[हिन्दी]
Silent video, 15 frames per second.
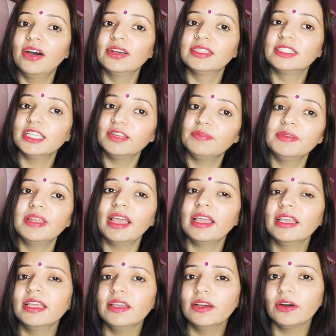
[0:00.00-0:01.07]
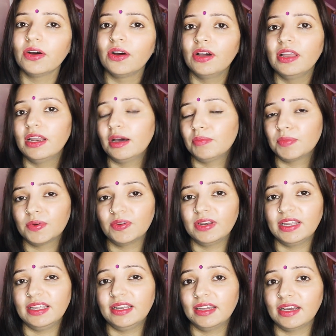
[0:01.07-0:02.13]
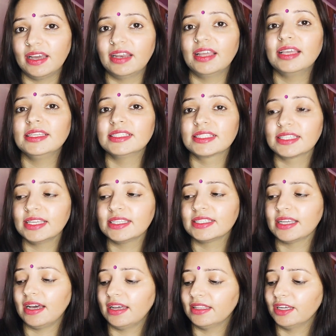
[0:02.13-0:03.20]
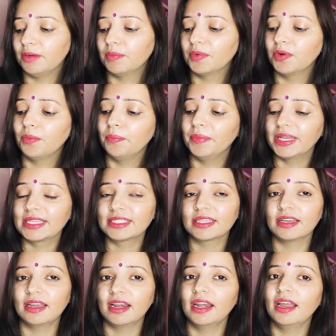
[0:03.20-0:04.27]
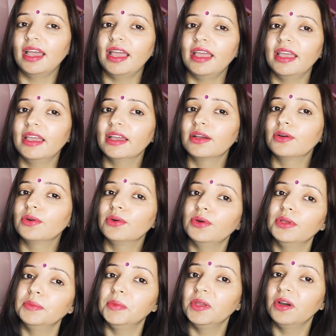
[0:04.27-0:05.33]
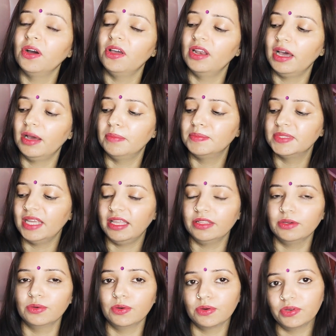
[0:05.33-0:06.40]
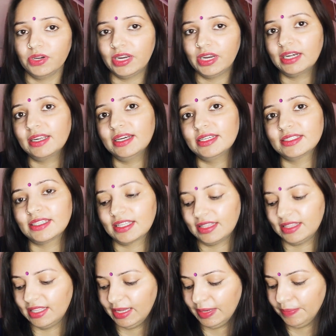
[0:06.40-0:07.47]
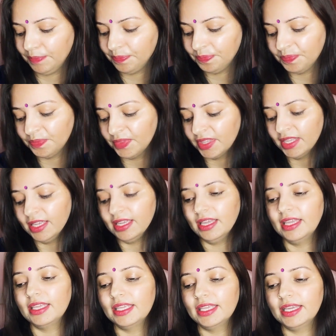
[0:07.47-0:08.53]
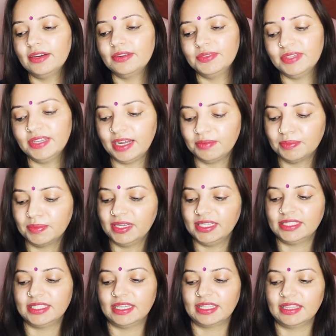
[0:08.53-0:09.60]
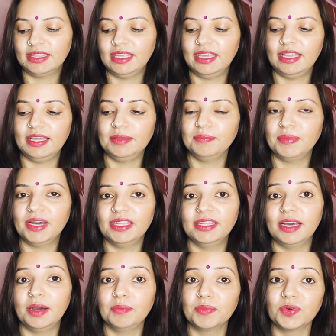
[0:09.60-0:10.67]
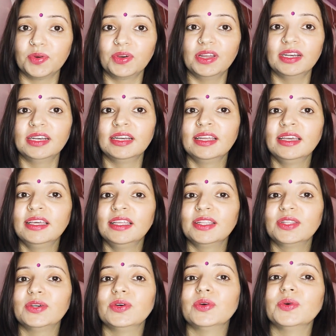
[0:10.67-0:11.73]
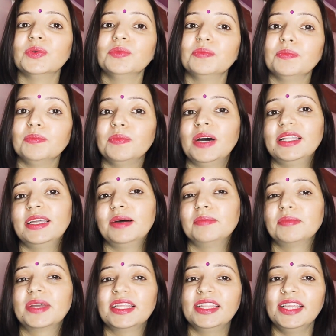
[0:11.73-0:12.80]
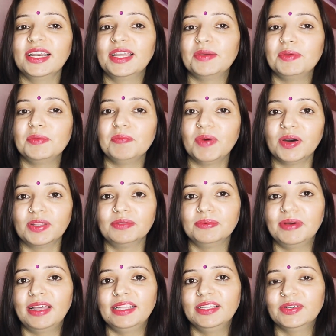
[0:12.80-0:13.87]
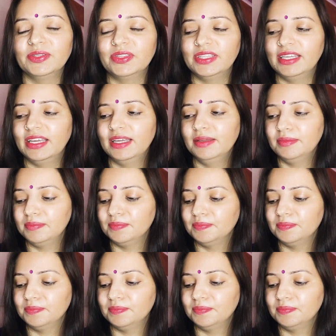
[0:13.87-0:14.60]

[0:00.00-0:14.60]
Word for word: सिर्फ यही ऑयल आपको नहीं लगाना है इसके साथ आपको मिक्स करना है कोई भी ऑयल आप चाहे तो कोकोनट कर सकते हैं या फिर आप कर सकते हैं बादाम रोगन तो बादाम के तेल के भी बहुत फ़ायदे होते हैं